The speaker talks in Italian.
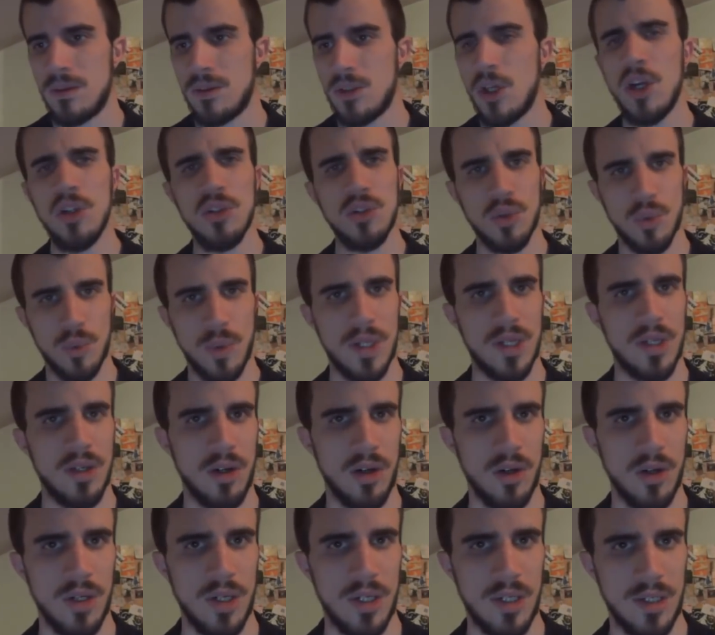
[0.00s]
tolto quel
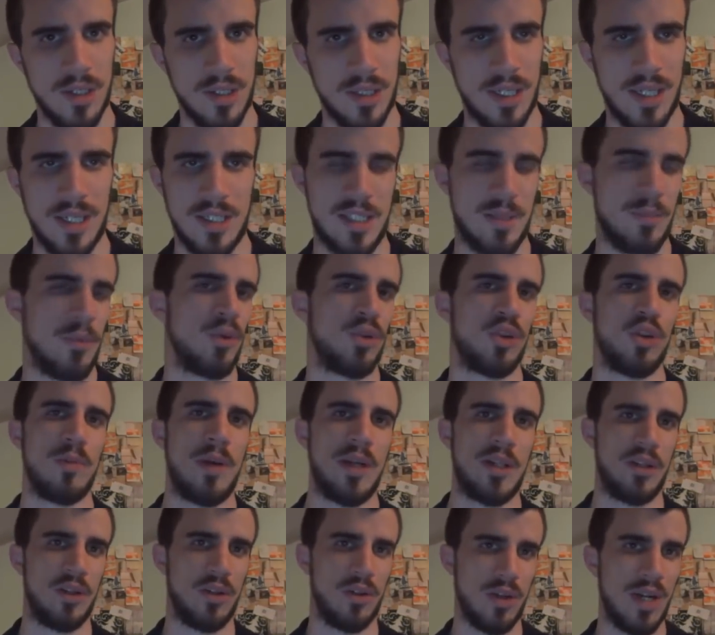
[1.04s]
gol che c'è molto
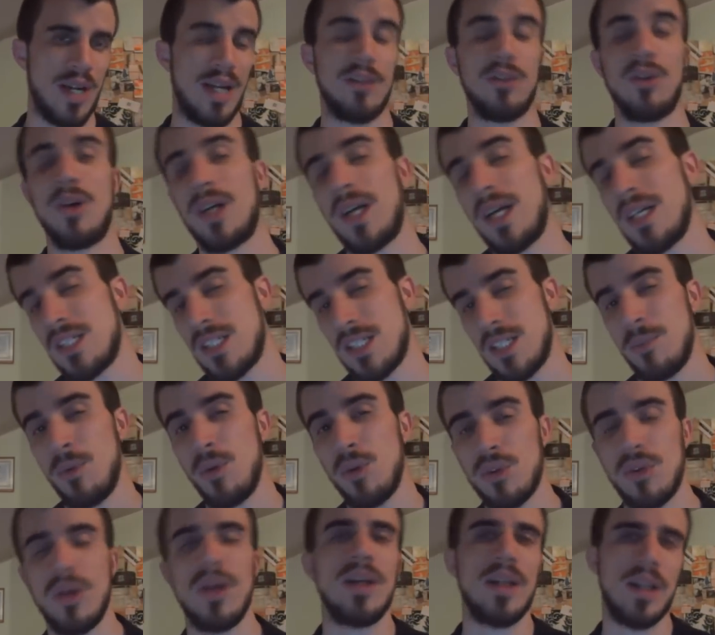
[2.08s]
merito di Ronaldo, anche se c'è
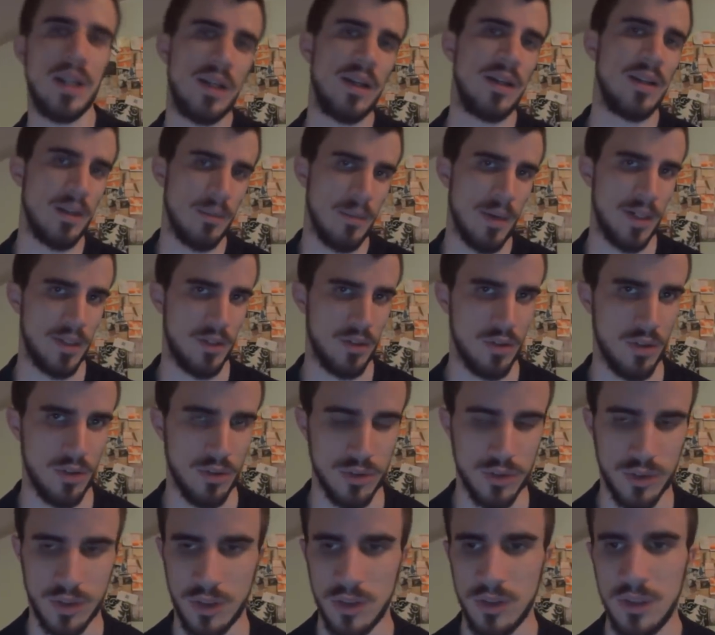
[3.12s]
molto anche lì di merito
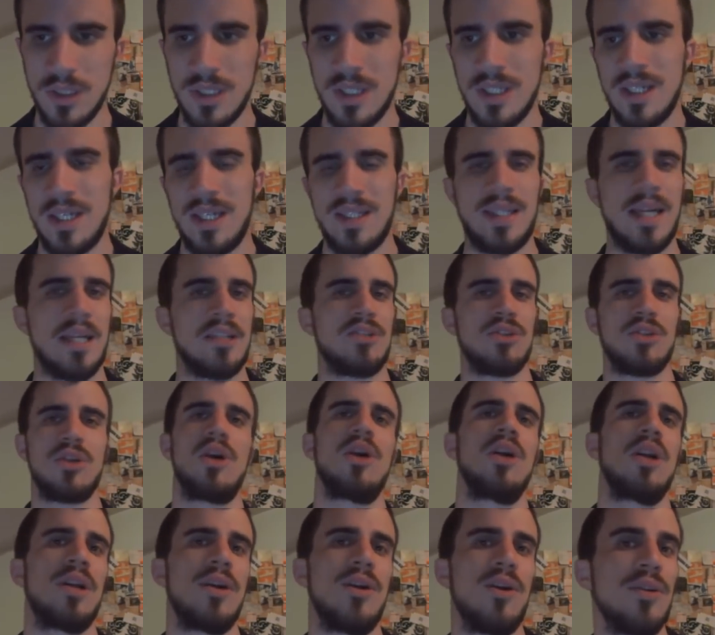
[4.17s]
nostro, il terzo
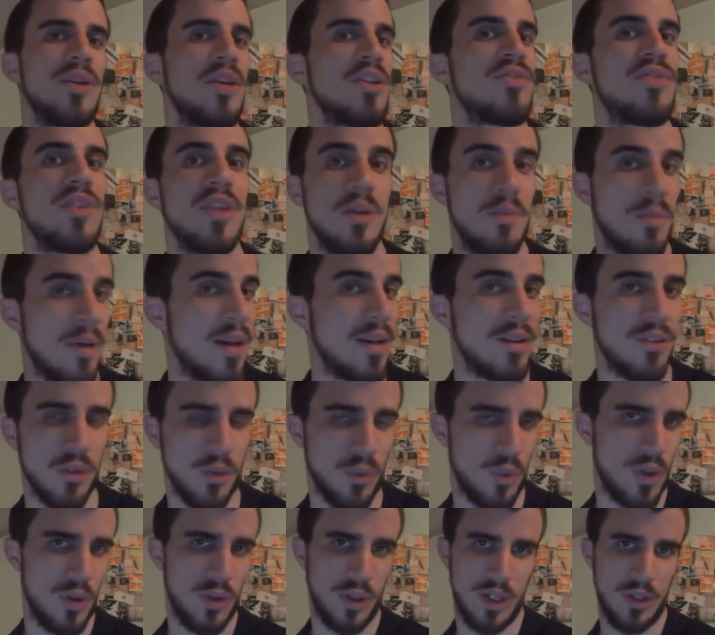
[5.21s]
gol è il gol di
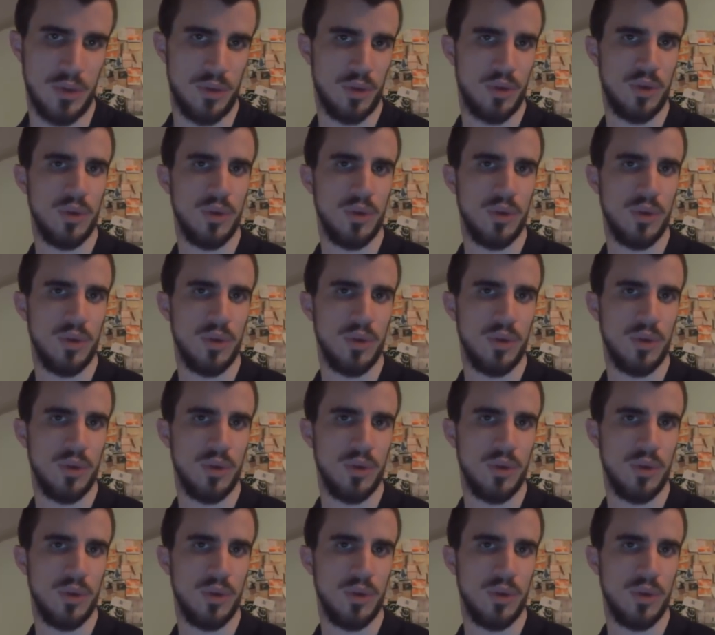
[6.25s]
finimento, quello che non